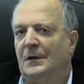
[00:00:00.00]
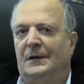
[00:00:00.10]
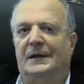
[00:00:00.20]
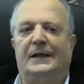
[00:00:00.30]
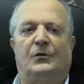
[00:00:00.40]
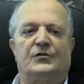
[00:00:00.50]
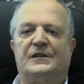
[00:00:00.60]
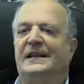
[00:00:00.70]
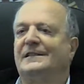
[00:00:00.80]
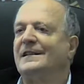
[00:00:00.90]
le
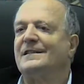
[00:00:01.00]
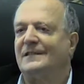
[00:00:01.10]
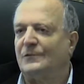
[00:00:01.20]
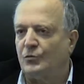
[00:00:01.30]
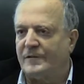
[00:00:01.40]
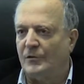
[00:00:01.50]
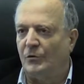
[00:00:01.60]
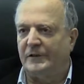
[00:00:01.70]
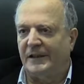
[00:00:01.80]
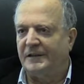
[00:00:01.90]
cosiddette
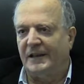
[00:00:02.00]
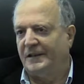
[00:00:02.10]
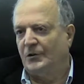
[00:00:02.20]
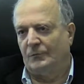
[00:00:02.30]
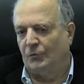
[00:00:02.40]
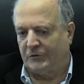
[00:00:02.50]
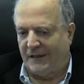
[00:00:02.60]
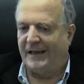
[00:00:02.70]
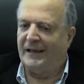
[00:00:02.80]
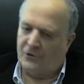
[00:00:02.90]
istituzioni a dire di non
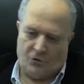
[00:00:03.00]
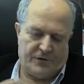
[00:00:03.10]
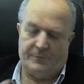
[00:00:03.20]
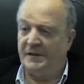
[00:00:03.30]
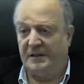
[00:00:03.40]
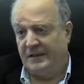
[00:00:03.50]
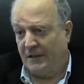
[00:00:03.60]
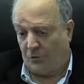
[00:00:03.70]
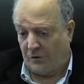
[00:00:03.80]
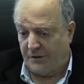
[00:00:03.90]
votare, la cosa mi indigna
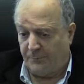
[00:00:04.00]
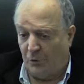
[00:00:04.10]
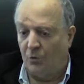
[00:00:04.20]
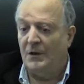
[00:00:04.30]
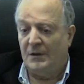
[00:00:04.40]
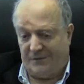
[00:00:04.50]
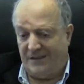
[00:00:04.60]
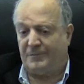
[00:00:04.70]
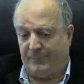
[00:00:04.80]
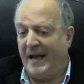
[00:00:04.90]
ancora di più.
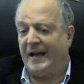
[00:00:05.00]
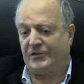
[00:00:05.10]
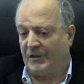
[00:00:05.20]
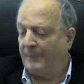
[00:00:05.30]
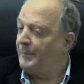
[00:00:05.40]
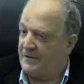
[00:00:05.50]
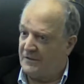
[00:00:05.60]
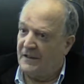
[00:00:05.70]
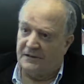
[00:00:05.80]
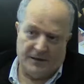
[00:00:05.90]
Dispiace che
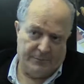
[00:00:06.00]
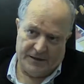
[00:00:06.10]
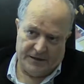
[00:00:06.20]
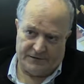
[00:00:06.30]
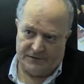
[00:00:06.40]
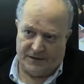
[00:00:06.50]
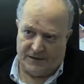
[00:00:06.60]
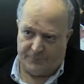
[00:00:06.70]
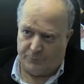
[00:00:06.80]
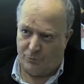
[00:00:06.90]
presidenti emeriti della
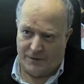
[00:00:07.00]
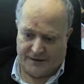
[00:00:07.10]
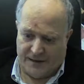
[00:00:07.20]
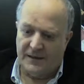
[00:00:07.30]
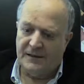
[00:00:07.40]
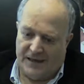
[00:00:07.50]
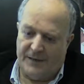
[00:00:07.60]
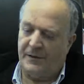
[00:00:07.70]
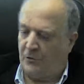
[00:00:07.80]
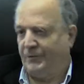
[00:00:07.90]
Repubblica
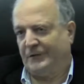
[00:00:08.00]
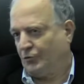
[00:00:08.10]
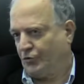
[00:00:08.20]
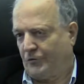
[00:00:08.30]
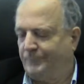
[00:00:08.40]
abbiano fatto ciò.